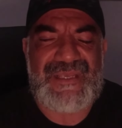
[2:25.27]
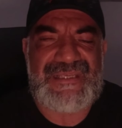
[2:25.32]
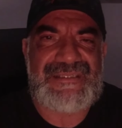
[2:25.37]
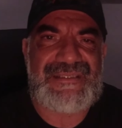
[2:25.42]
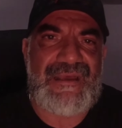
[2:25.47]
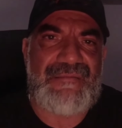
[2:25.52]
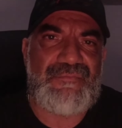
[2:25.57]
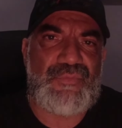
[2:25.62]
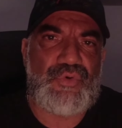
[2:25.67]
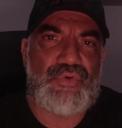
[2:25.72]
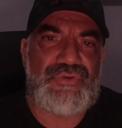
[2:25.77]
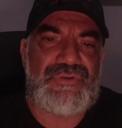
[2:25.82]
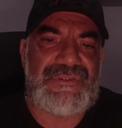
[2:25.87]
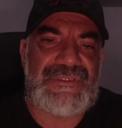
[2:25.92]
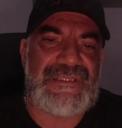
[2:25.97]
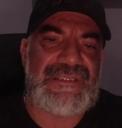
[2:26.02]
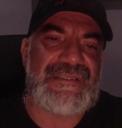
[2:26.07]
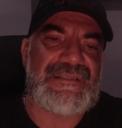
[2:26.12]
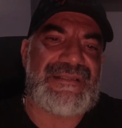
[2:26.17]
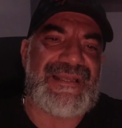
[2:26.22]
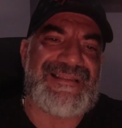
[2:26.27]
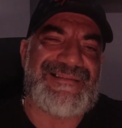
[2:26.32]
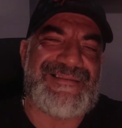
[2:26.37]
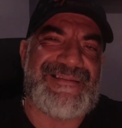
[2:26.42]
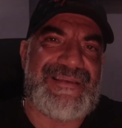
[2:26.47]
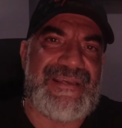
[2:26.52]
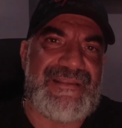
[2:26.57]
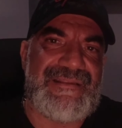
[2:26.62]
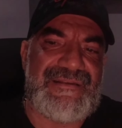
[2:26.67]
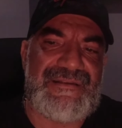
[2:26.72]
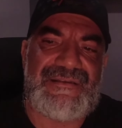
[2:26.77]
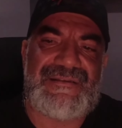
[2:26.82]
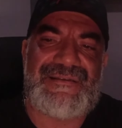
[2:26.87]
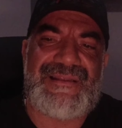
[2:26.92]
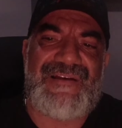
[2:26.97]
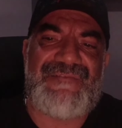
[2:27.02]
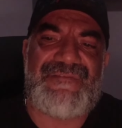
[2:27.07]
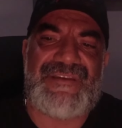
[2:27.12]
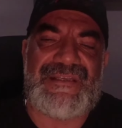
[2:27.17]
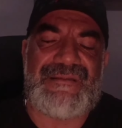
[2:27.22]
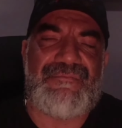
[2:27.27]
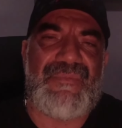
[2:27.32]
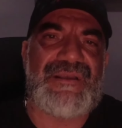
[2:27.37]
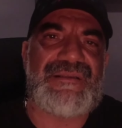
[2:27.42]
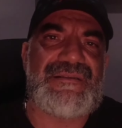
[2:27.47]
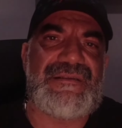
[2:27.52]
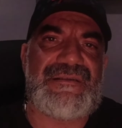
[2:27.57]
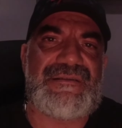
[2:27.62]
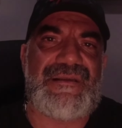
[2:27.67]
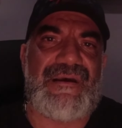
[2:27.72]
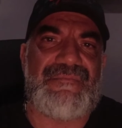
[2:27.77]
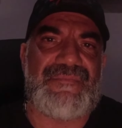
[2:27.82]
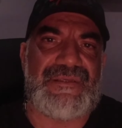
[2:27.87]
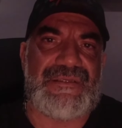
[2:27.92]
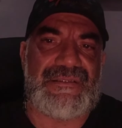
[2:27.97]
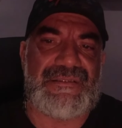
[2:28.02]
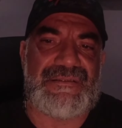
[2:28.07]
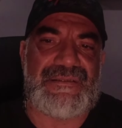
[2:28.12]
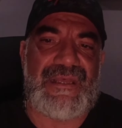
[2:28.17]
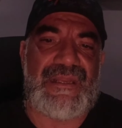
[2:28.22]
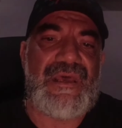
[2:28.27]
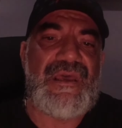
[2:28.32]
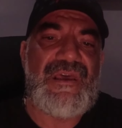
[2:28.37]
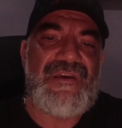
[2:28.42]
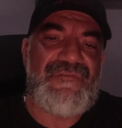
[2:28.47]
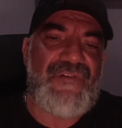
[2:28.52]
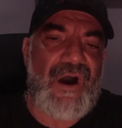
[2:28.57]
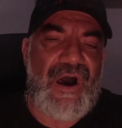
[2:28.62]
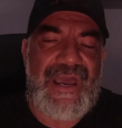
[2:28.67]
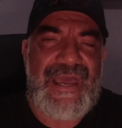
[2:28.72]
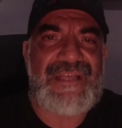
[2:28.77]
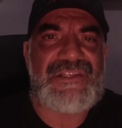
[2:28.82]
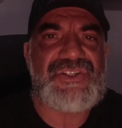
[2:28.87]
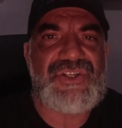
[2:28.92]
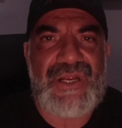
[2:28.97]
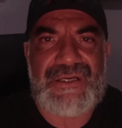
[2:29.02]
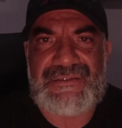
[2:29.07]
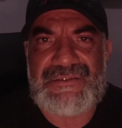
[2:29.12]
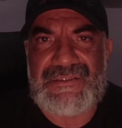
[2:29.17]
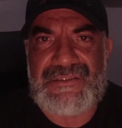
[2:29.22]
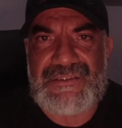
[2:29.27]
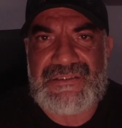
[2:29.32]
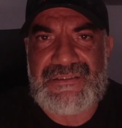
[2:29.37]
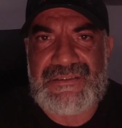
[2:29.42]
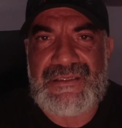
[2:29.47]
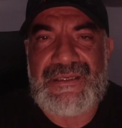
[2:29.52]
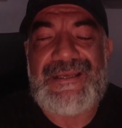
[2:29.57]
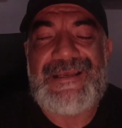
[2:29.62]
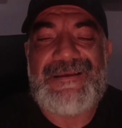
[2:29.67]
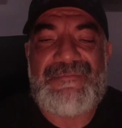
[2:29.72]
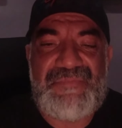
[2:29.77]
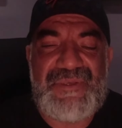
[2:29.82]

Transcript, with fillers: beslenme rutinlerinizden, diyetinizden ve idman sistemlerinizden ve hayat şartlarınızı